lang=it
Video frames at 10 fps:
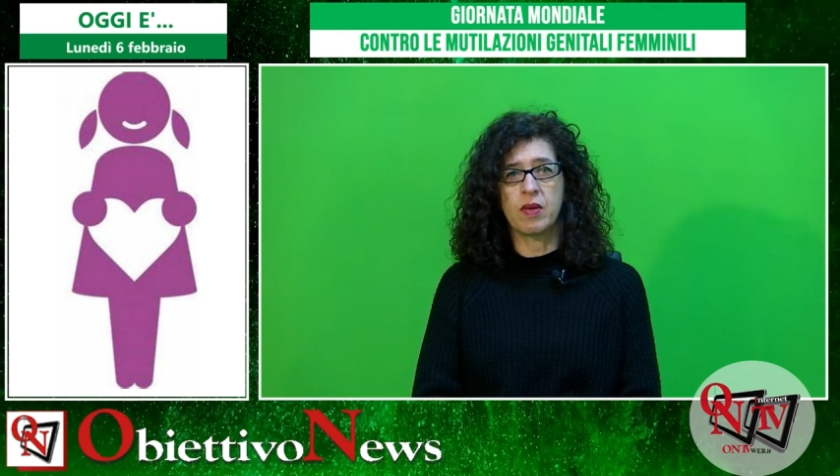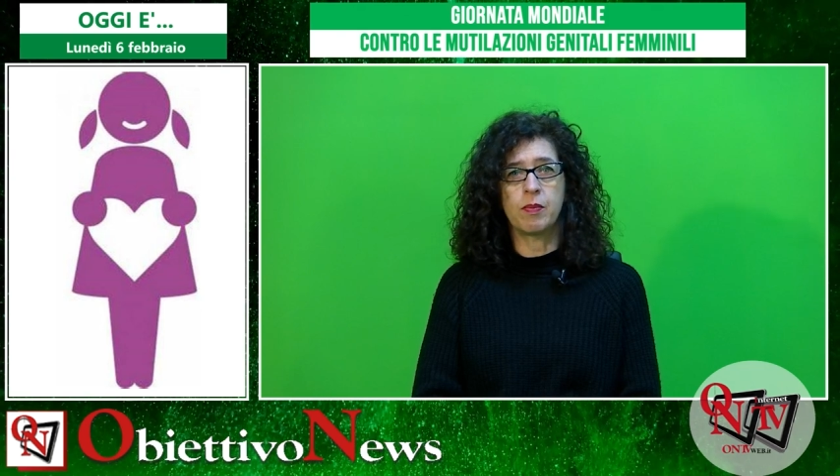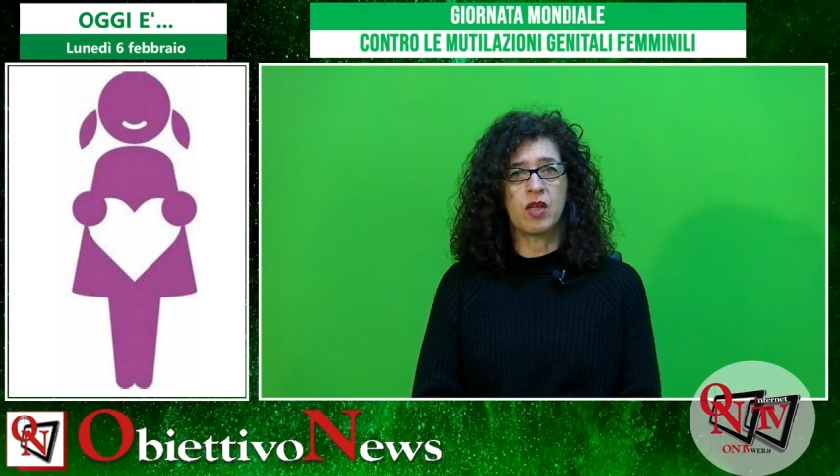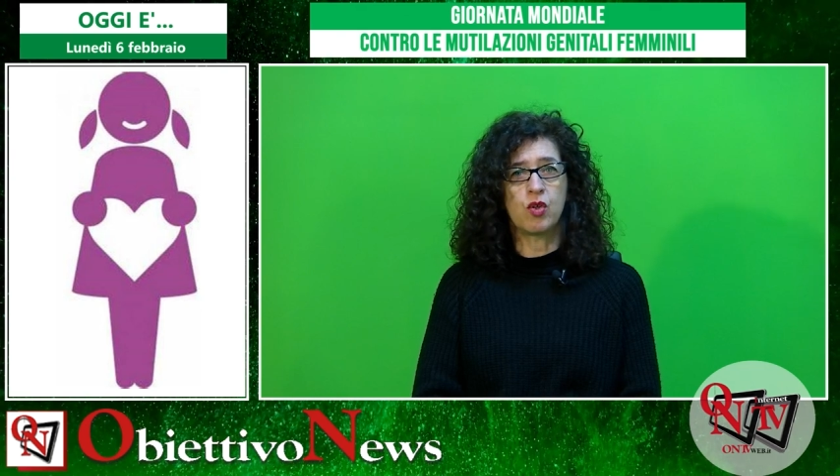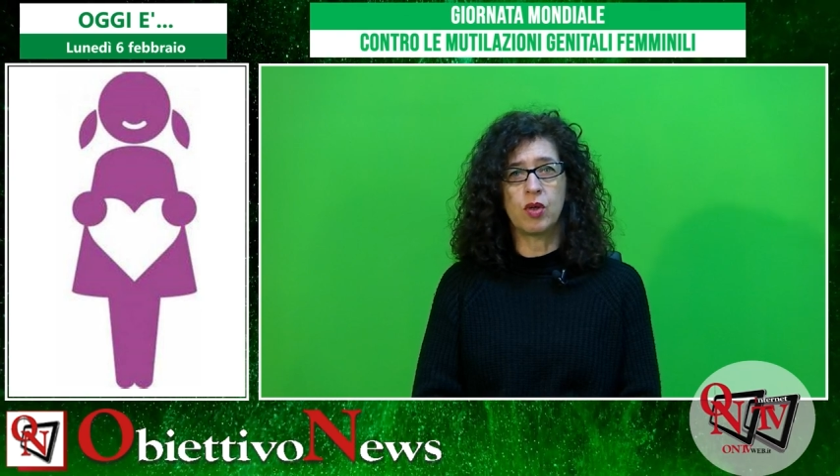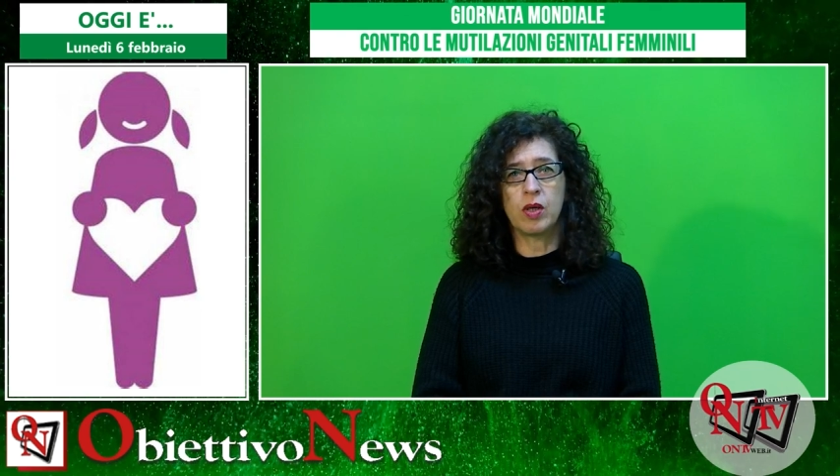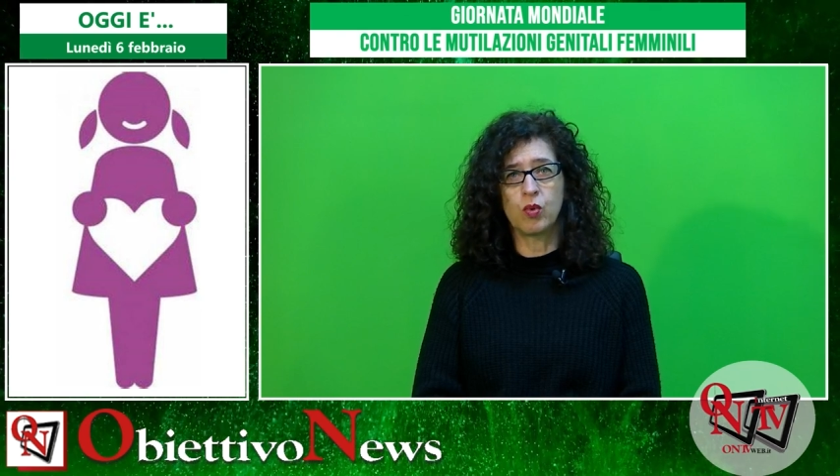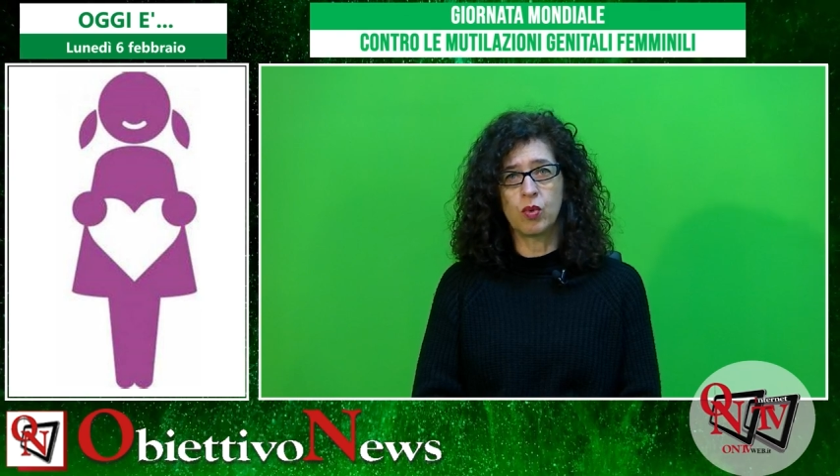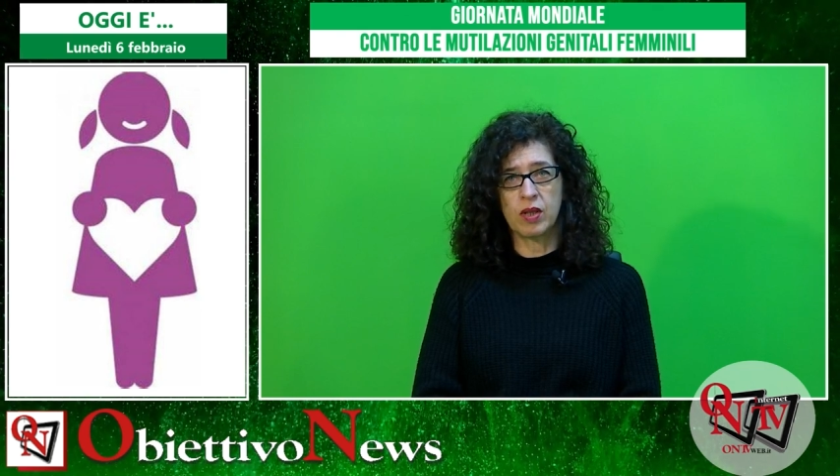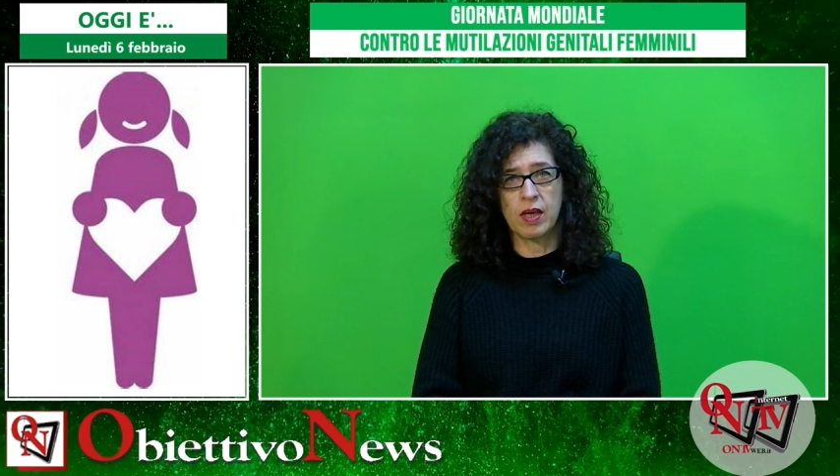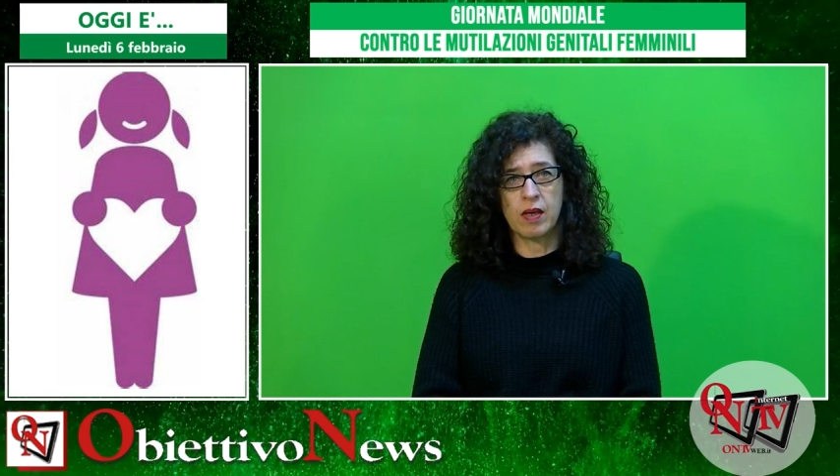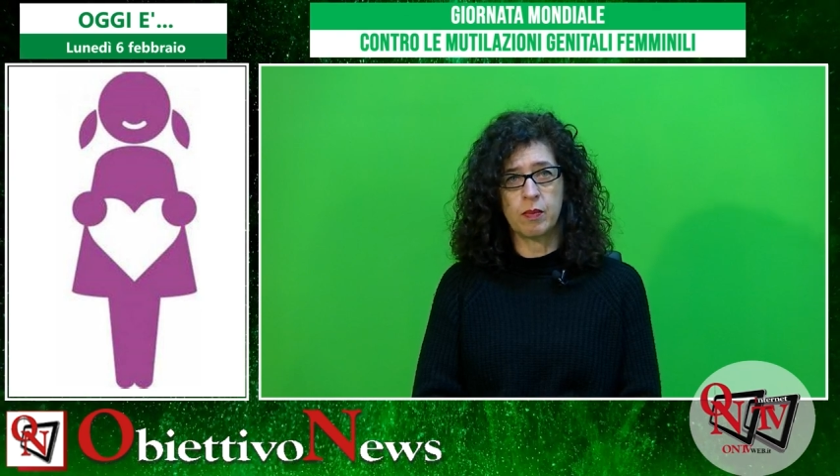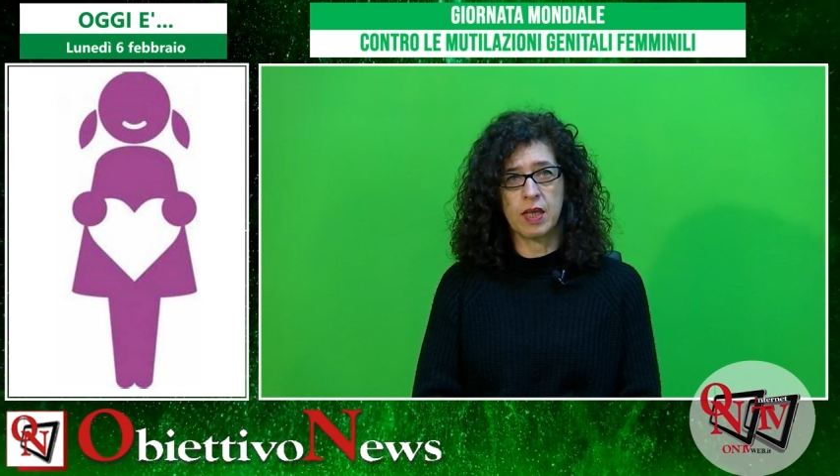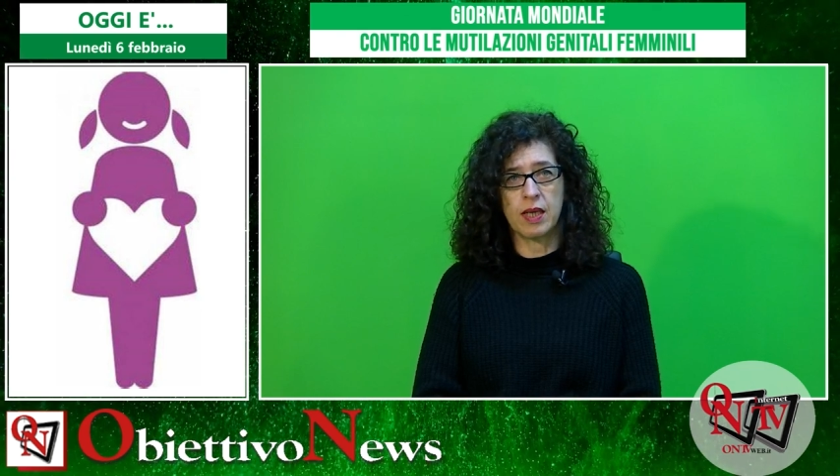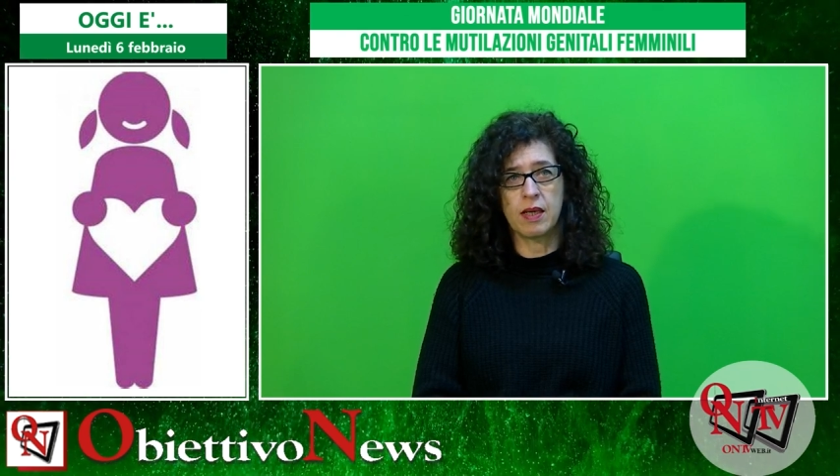medio e lungo
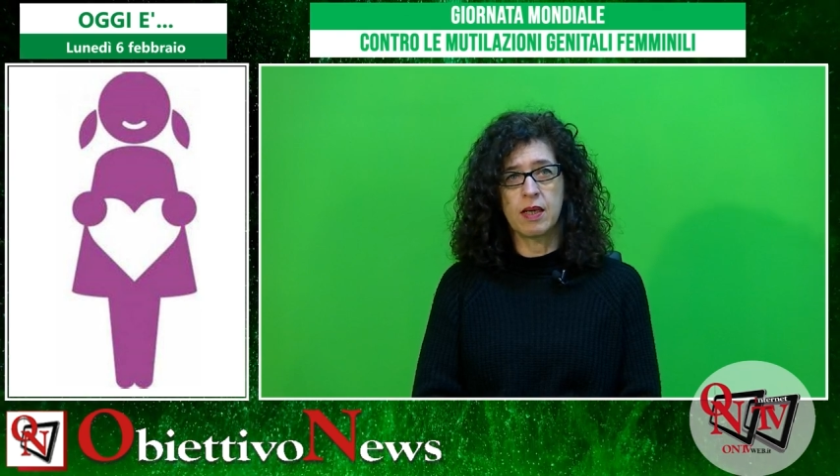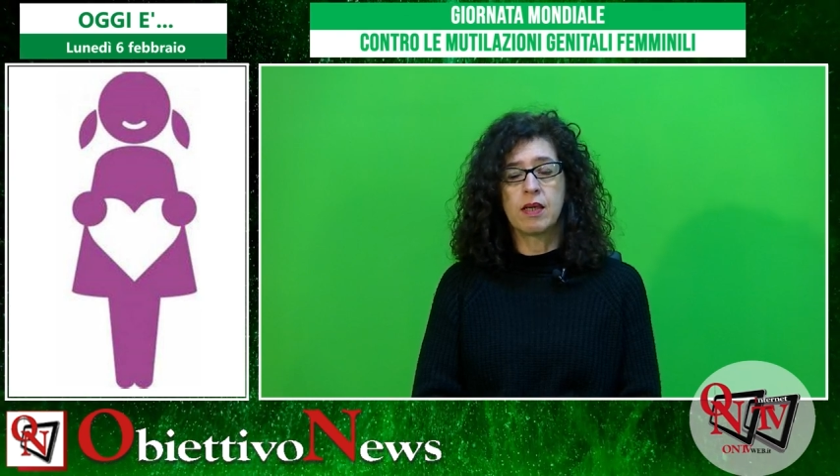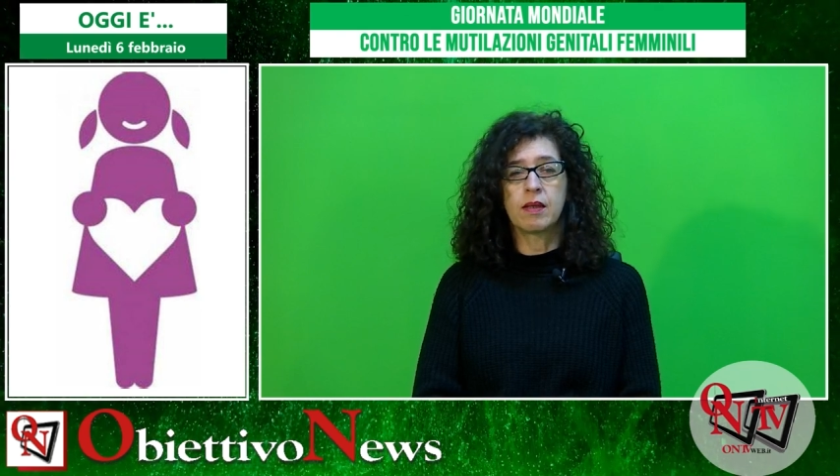termine